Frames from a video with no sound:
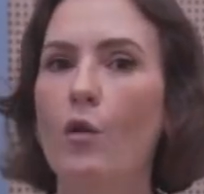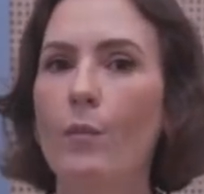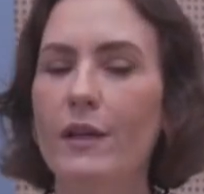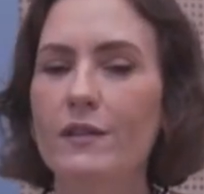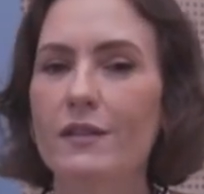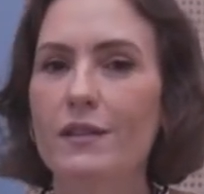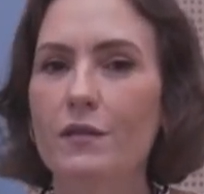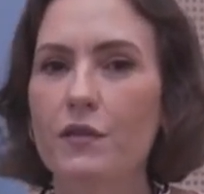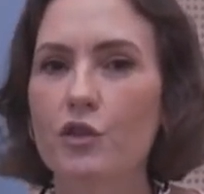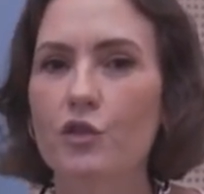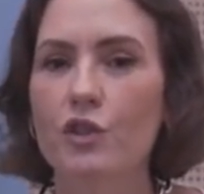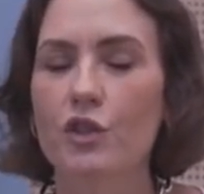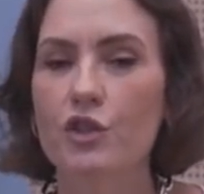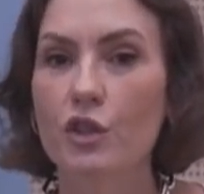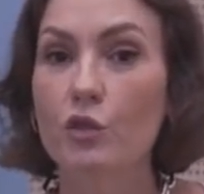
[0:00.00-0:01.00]
começa esse
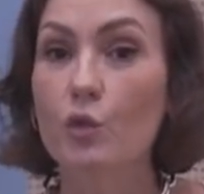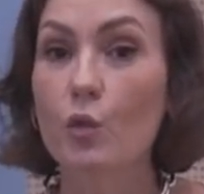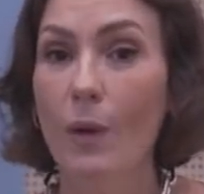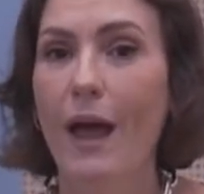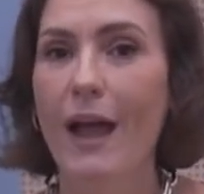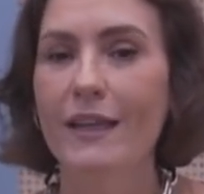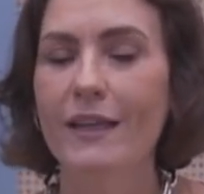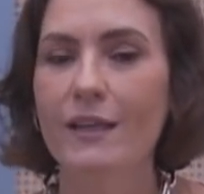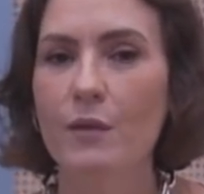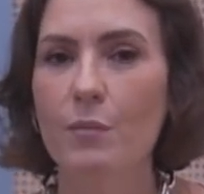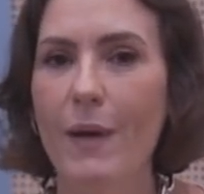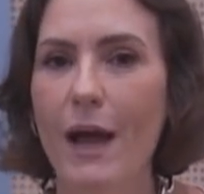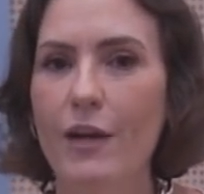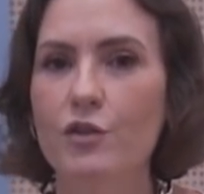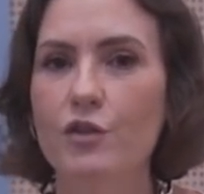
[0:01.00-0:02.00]
vídeo deixando um like aqui
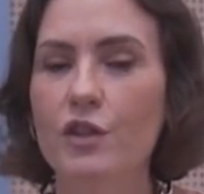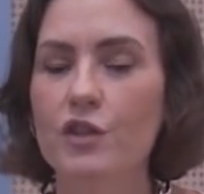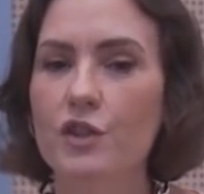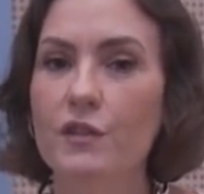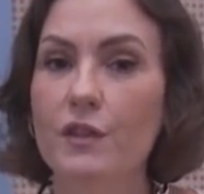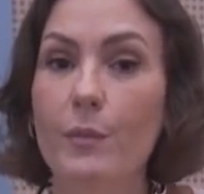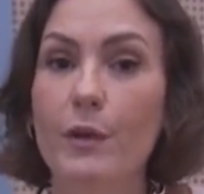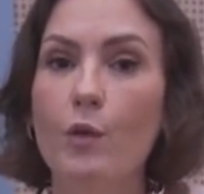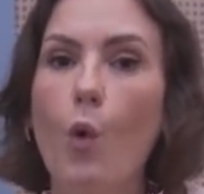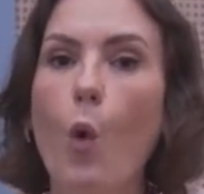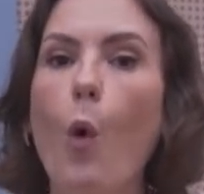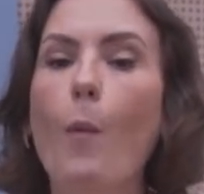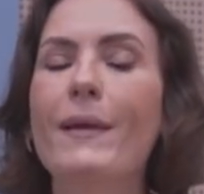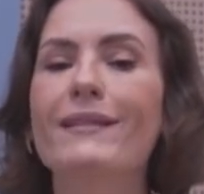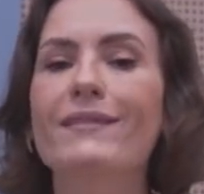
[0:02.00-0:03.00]
embaixo e deixando também um
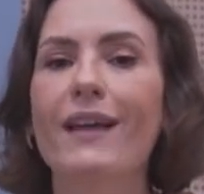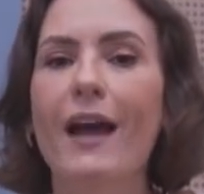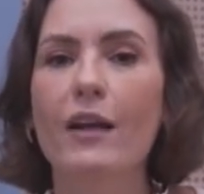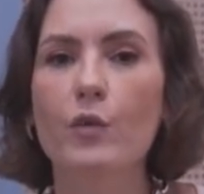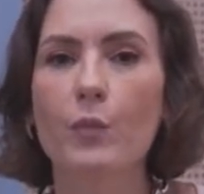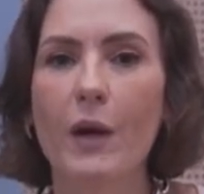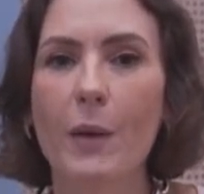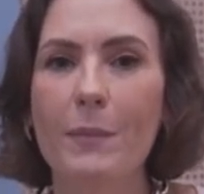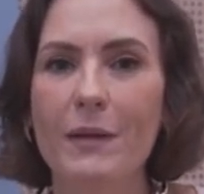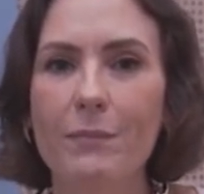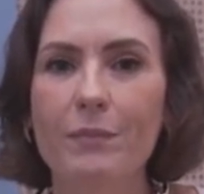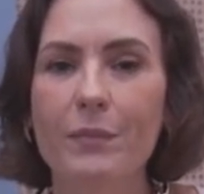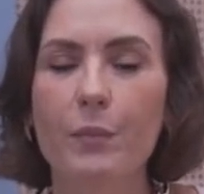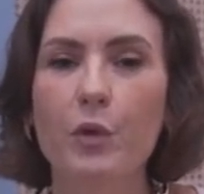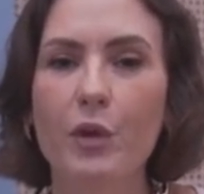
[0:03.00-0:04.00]
comentário para mim.